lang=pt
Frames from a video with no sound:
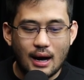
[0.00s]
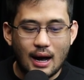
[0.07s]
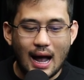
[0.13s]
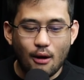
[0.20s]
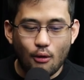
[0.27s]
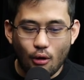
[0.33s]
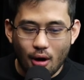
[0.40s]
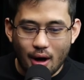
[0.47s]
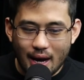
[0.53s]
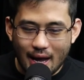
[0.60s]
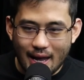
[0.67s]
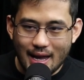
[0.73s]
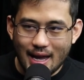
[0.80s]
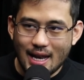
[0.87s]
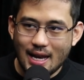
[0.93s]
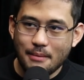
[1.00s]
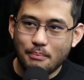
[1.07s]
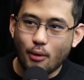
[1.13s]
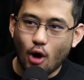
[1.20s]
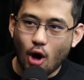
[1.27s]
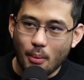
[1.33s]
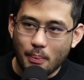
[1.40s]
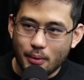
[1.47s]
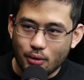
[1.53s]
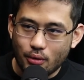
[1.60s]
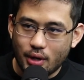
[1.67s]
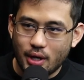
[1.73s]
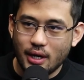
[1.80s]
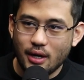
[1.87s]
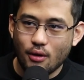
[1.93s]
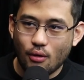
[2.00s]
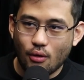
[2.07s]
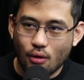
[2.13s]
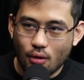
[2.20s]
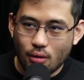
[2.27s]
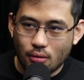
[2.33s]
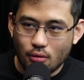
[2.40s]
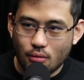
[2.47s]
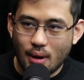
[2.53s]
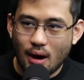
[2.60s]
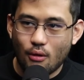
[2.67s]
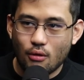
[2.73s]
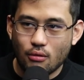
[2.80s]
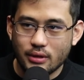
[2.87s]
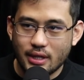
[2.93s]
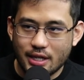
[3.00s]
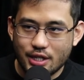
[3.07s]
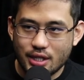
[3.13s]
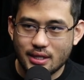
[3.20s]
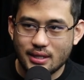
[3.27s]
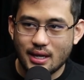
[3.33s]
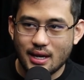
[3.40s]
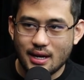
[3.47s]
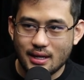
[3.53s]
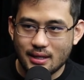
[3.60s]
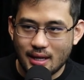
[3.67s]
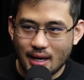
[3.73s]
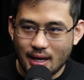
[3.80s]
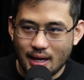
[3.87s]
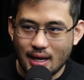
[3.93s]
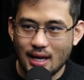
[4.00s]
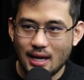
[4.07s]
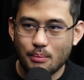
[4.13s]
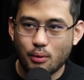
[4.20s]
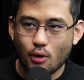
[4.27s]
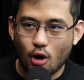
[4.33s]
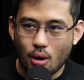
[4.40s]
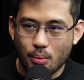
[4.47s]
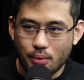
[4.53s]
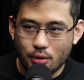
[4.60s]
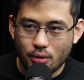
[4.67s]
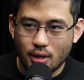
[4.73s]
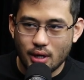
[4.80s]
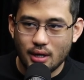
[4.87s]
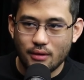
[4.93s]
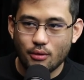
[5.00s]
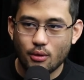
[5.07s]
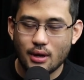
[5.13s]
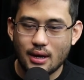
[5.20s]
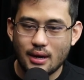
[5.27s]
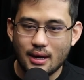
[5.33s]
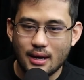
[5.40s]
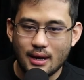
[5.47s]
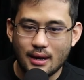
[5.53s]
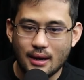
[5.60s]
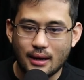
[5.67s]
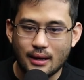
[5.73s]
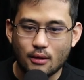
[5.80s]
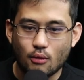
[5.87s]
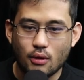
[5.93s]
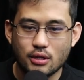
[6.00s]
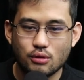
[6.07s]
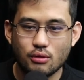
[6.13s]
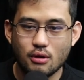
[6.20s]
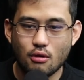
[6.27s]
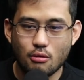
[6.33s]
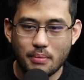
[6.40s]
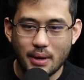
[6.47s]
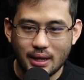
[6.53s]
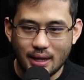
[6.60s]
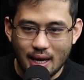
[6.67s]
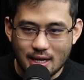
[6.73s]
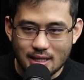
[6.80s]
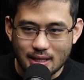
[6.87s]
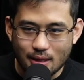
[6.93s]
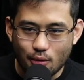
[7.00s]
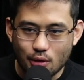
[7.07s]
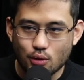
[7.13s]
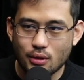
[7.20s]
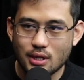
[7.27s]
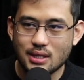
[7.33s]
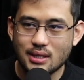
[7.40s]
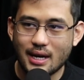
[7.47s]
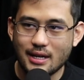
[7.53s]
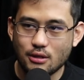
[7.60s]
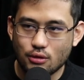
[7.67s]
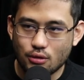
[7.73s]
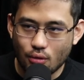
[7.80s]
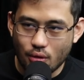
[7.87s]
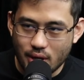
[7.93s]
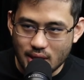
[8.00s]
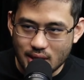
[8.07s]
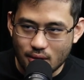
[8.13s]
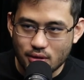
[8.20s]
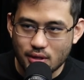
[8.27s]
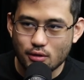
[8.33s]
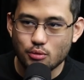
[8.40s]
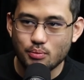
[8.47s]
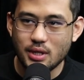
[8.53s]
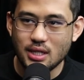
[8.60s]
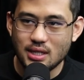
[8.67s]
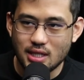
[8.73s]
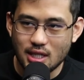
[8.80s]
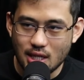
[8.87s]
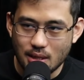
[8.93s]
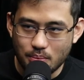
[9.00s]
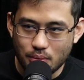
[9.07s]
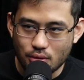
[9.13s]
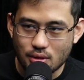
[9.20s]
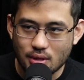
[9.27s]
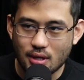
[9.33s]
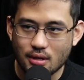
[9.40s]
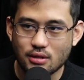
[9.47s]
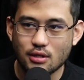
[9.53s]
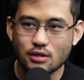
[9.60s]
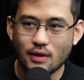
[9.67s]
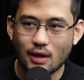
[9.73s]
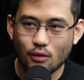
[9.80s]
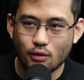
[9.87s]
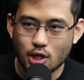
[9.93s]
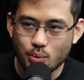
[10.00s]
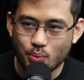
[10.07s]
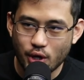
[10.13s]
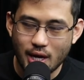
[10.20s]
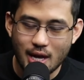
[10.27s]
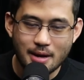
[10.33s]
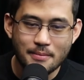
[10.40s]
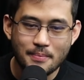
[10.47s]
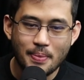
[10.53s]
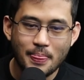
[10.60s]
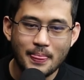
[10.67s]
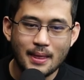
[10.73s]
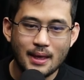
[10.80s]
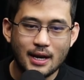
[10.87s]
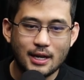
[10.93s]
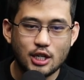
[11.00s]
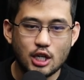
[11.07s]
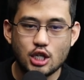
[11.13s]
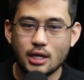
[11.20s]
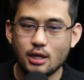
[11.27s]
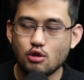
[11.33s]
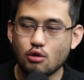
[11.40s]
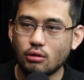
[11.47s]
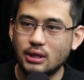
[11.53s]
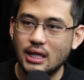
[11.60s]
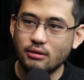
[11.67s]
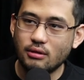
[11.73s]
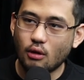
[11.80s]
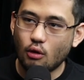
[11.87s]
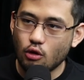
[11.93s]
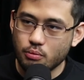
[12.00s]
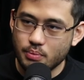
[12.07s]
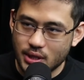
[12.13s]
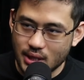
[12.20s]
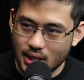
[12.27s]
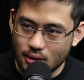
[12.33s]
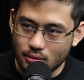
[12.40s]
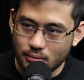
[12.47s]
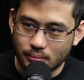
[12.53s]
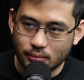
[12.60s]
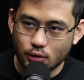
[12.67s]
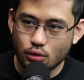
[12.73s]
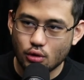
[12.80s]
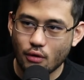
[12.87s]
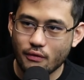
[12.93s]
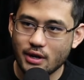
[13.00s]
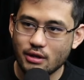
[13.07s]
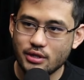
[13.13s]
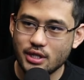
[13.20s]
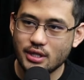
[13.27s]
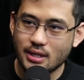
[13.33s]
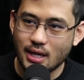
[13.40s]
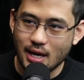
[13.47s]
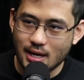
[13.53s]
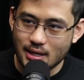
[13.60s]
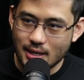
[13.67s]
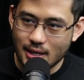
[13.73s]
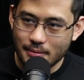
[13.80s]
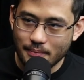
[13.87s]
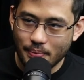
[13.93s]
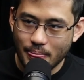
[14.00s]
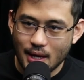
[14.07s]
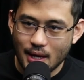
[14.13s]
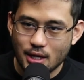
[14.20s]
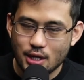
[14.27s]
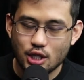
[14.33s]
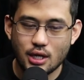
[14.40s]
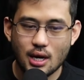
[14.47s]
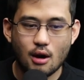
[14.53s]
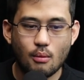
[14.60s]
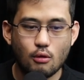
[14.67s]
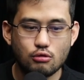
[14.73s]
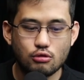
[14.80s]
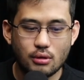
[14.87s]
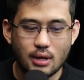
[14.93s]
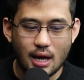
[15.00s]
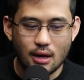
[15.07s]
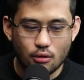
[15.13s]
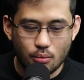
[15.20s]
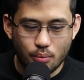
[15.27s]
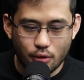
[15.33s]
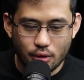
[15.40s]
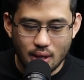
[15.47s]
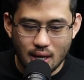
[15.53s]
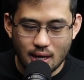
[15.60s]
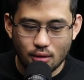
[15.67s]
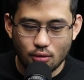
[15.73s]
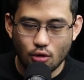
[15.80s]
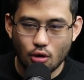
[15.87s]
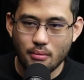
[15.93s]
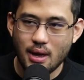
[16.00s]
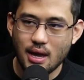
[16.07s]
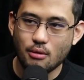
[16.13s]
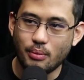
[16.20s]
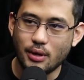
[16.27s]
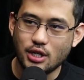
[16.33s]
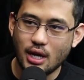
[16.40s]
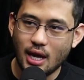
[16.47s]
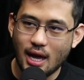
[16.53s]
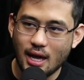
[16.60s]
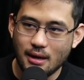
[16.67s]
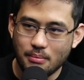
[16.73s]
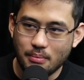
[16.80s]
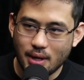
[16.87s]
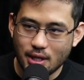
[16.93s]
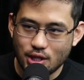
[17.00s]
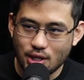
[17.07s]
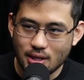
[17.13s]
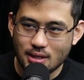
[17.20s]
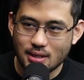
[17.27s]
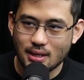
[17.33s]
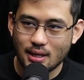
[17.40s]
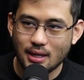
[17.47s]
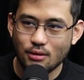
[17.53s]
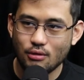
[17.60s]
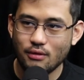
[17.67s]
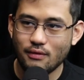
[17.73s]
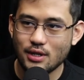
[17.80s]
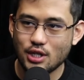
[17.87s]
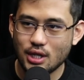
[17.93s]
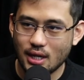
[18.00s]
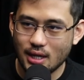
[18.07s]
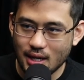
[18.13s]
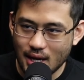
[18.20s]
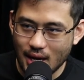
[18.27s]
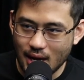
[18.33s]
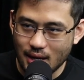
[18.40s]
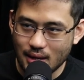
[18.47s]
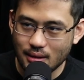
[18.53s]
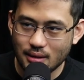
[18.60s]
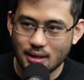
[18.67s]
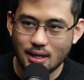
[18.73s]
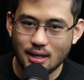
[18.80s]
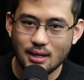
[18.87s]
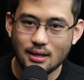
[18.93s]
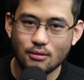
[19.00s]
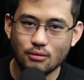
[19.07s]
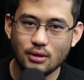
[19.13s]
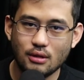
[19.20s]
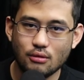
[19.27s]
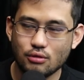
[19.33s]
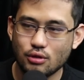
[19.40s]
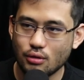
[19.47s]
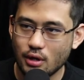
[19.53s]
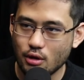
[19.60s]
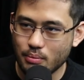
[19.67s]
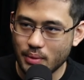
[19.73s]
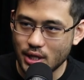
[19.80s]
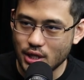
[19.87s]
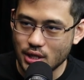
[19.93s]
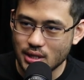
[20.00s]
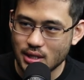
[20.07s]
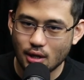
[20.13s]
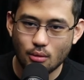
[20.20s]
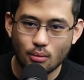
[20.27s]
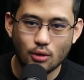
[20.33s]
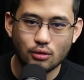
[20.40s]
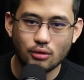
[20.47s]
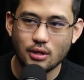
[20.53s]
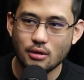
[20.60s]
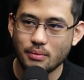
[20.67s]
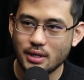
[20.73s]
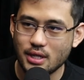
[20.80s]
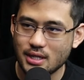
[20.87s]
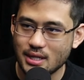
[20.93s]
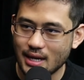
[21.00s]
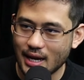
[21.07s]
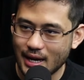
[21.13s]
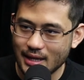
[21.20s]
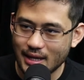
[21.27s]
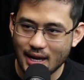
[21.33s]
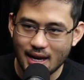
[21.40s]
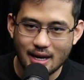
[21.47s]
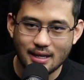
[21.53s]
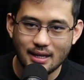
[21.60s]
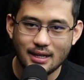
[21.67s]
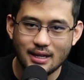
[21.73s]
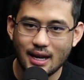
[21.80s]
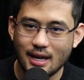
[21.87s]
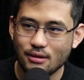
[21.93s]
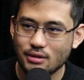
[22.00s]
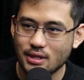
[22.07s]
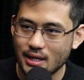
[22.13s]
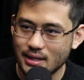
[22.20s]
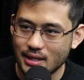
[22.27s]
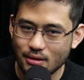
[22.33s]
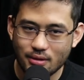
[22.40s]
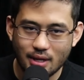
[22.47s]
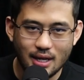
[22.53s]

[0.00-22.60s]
Agora, ele próprio criou uma onda de esquerda, ele próprio, cri é, é, é, com a sua incompetência, com as suas traições aos seus princípios, né, aos seus valores, porque a gente criticou tanto a corrupção dos governos de esquerda, chega o Bolsonaro no poder, nomeia um PGR petista que não investiga ninguém, que não denunciou nenhum petista, que não botou nenhum petista na cadeia, nem ninguém no centrão, nem